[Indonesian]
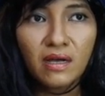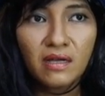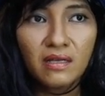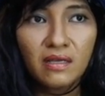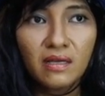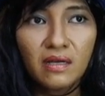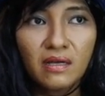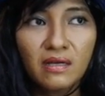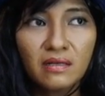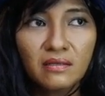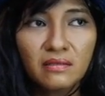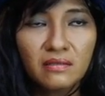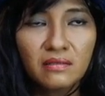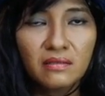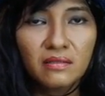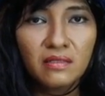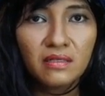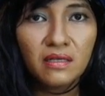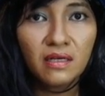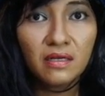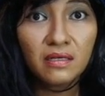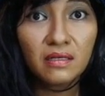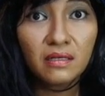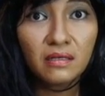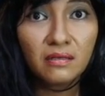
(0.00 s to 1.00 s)
kayak
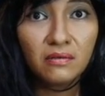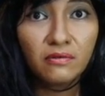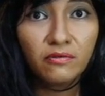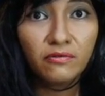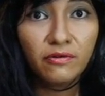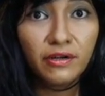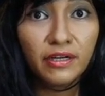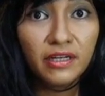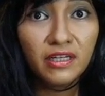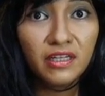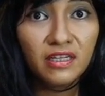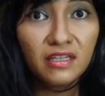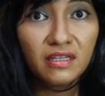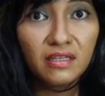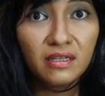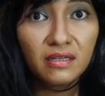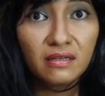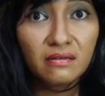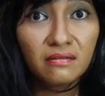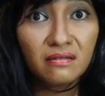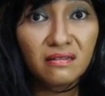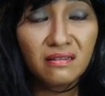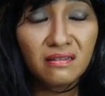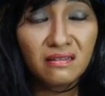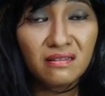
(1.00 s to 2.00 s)
channel gue ini
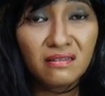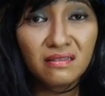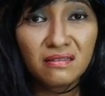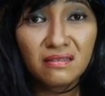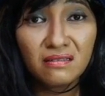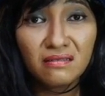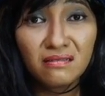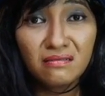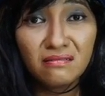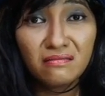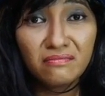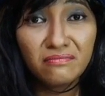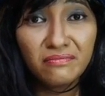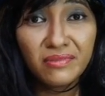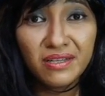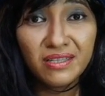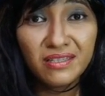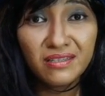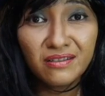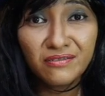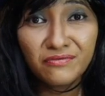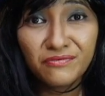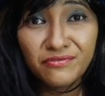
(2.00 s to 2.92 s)
yang kayak gitu banyak